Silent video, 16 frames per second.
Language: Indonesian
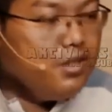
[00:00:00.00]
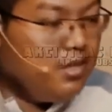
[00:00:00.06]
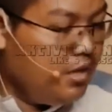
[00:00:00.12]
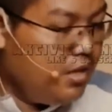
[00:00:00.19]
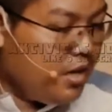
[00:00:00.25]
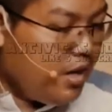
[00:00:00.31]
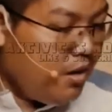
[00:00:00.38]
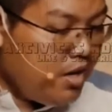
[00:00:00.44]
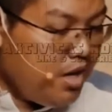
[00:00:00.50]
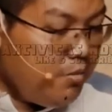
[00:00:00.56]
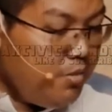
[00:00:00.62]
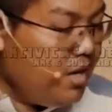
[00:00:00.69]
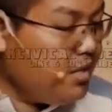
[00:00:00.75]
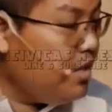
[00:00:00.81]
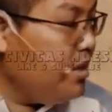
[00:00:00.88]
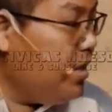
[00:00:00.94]
jelas
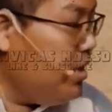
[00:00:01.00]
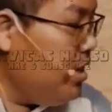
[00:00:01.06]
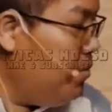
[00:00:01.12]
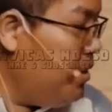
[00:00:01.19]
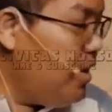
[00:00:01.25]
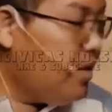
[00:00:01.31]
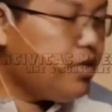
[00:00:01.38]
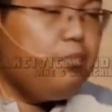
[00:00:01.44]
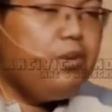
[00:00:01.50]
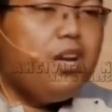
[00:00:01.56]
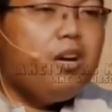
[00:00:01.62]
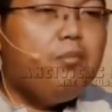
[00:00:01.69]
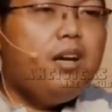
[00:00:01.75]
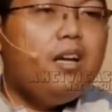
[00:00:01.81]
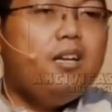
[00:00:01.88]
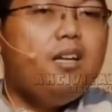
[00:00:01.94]
begitu sejarah
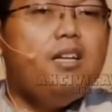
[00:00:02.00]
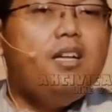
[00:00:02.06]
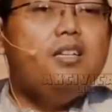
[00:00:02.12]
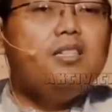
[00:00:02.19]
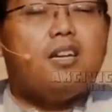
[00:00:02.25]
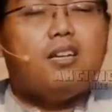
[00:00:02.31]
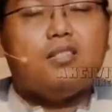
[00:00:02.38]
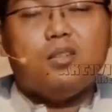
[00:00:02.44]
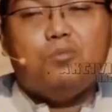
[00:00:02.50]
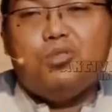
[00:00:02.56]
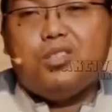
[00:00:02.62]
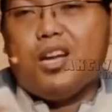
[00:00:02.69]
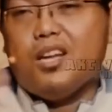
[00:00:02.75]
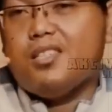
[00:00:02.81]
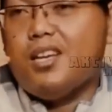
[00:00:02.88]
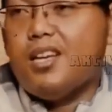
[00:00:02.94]
tentang Wali
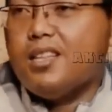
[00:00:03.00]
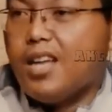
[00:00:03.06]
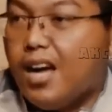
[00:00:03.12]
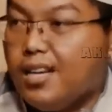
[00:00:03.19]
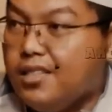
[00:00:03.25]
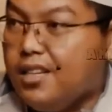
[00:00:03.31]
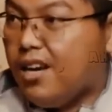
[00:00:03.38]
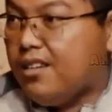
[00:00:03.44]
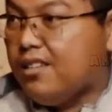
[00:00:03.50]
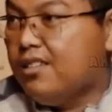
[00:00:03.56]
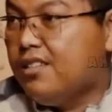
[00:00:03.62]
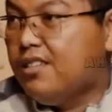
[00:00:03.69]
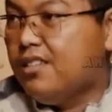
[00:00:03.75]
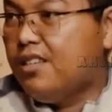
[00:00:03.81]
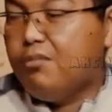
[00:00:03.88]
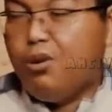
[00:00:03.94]
Songo dan lain
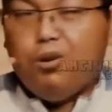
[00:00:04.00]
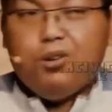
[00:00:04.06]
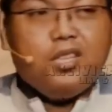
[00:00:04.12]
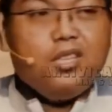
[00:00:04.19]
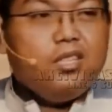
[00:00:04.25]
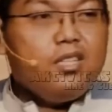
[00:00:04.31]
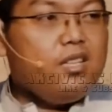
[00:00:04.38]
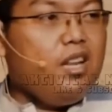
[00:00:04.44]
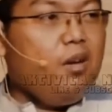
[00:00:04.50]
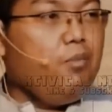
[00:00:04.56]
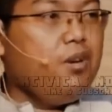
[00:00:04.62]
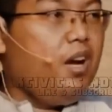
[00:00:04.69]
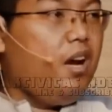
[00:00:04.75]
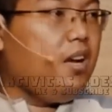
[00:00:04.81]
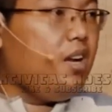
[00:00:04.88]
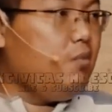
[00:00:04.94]
sebagainya nggak
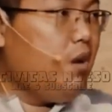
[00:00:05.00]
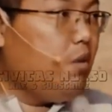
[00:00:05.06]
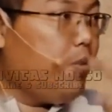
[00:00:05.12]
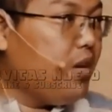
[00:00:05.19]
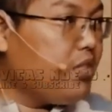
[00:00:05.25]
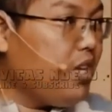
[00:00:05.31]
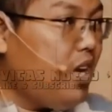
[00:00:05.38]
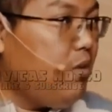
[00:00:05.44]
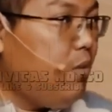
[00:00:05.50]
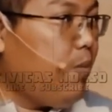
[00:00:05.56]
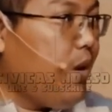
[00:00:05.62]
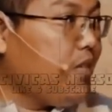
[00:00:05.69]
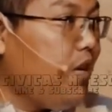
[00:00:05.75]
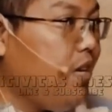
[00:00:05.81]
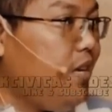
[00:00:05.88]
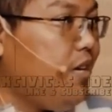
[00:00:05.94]
begitu tahu dan
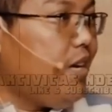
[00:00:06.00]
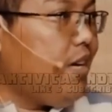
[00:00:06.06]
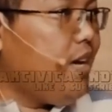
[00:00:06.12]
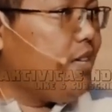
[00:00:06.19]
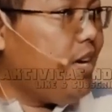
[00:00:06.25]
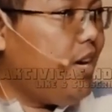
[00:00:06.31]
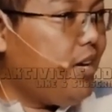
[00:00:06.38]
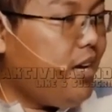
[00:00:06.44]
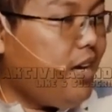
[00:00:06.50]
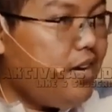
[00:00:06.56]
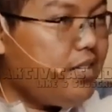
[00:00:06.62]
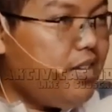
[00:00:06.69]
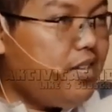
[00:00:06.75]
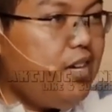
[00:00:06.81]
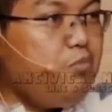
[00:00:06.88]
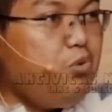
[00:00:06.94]
tidak tahu
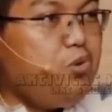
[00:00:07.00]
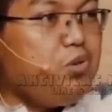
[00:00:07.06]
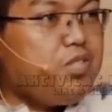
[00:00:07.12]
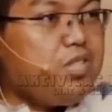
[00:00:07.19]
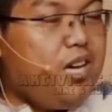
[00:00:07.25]
e,